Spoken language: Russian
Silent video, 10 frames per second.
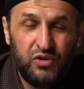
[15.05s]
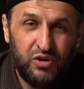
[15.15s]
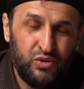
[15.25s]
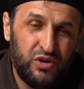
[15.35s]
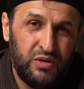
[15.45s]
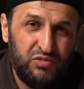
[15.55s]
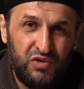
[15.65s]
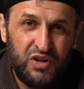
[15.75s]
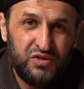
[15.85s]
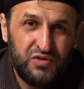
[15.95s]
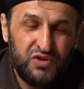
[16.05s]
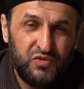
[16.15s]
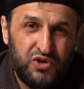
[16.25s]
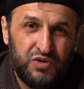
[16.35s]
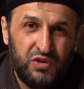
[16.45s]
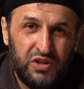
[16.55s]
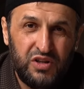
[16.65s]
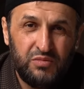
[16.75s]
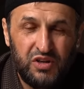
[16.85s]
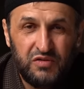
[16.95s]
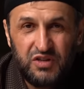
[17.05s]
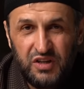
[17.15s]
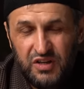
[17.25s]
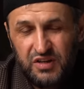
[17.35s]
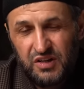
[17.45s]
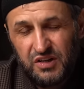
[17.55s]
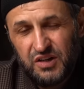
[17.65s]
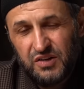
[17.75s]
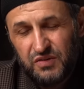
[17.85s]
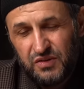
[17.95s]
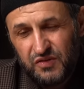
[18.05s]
который объявляется Всевышним Аллахом для всех, для,